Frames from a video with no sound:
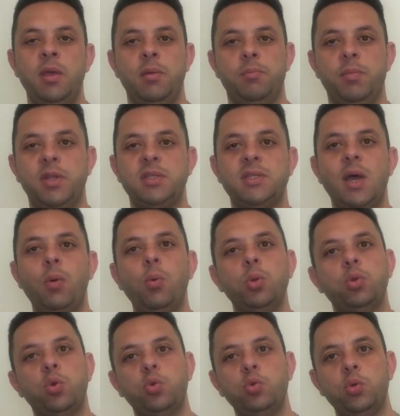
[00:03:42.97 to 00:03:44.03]

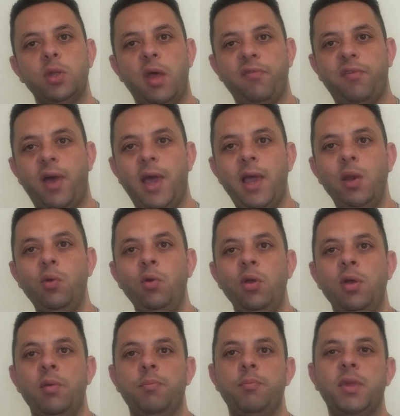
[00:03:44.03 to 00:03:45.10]
بتزود ردود أفعاله
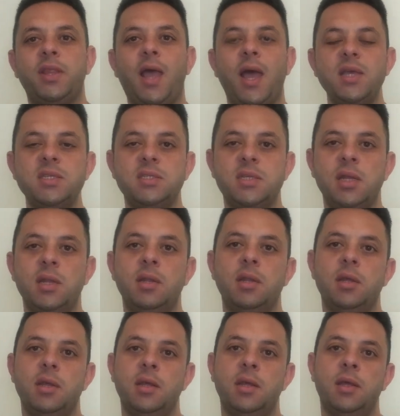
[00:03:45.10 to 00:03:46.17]
بتحسن
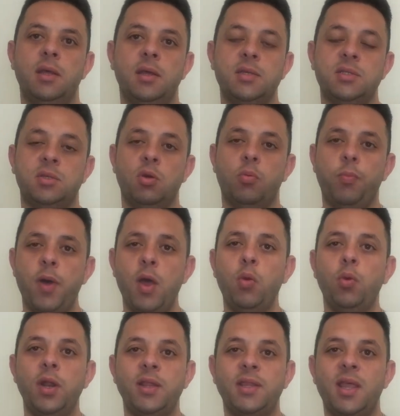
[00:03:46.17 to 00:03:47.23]
آه،
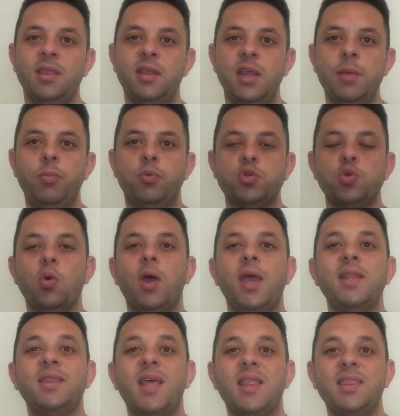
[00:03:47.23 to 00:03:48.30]
استقباله للتدريب
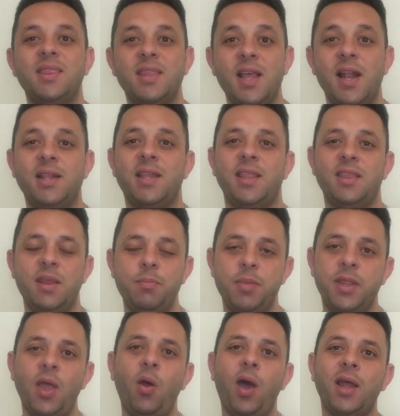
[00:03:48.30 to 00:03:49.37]
وسرعة التدريب
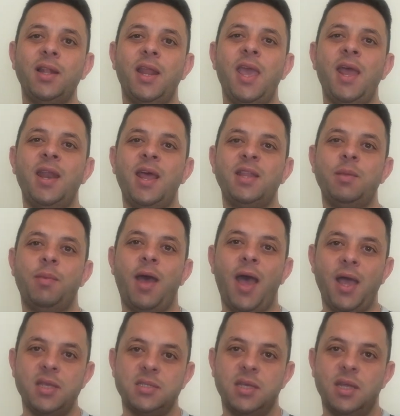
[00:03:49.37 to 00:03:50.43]
بتاعه هتلاقيها إنها تبقى
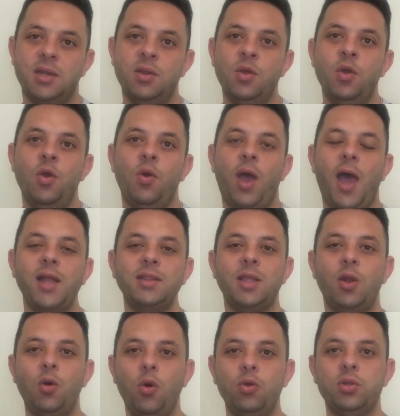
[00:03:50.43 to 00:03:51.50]
أحسن حتى
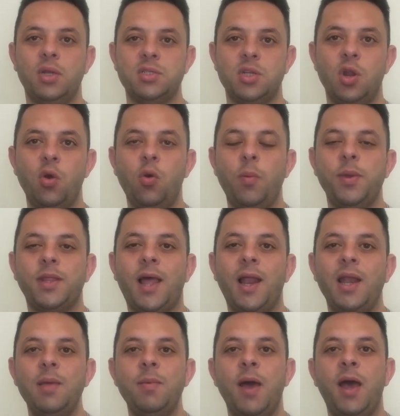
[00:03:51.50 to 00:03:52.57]
الاوردرز اللي هو
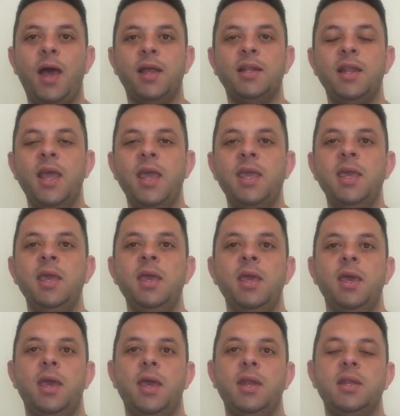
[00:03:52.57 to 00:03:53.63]
بيتعلمها هتلاقي
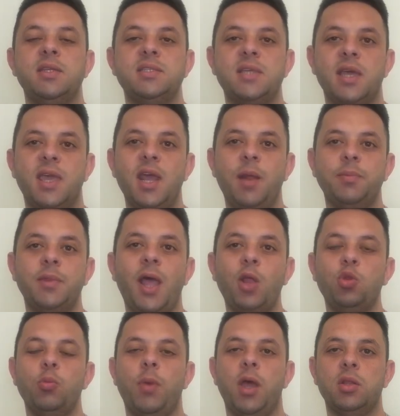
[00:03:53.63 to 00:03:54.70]
ان الذاكره
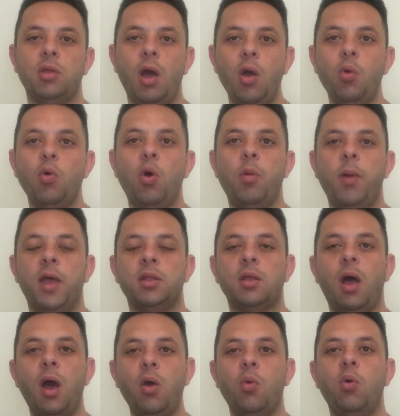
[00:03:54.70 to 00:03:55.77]
بتاعته بقت اقوى وبقت
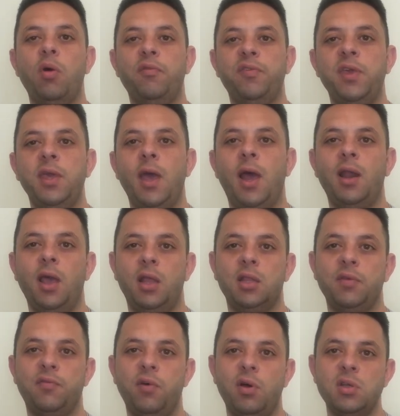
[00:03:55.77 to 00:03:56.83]
اقوى في
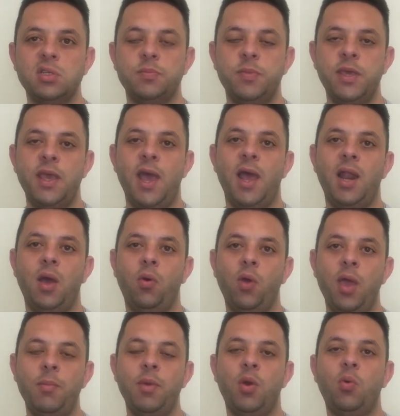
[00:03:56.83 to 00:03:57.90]
الاحتفاظ
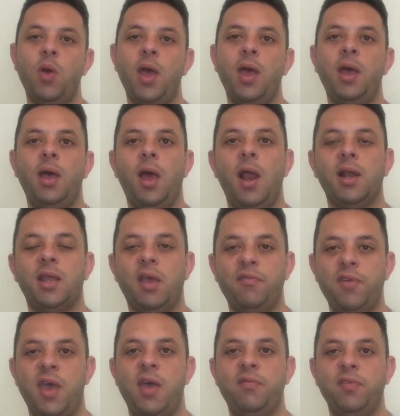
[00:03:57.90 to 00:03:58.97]
بالاوامر
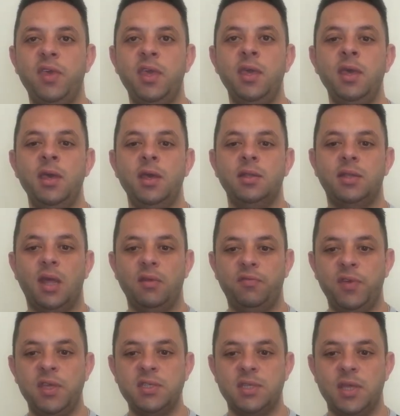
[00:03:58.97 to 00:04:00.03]
والكفاءه في تنفيذ